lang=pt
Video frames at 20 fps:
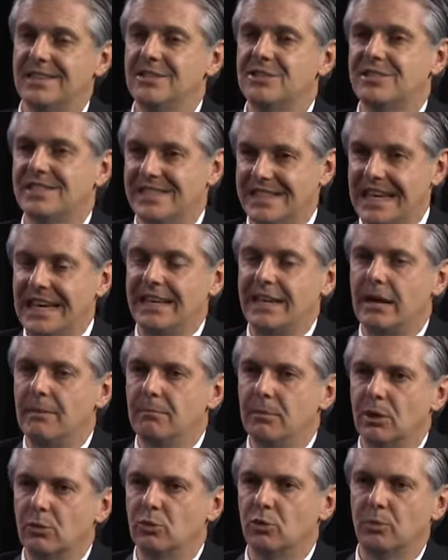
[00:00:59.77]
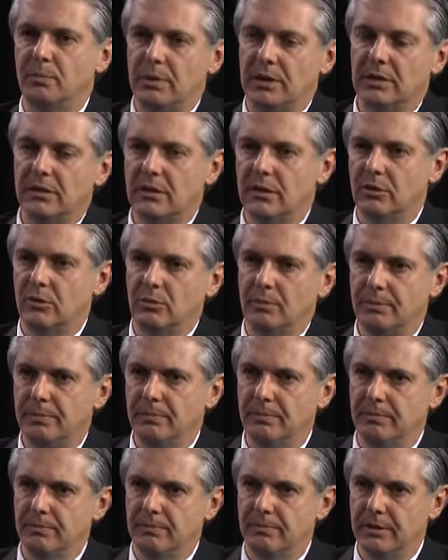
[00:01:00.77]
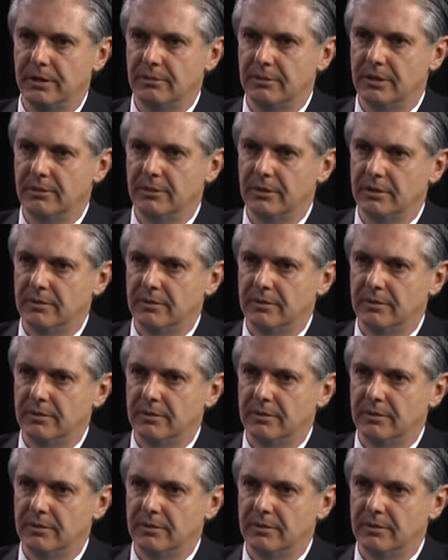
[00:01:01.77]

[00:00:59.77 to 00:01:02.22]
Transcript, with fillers: presidente está na mão do PT e do PMDB?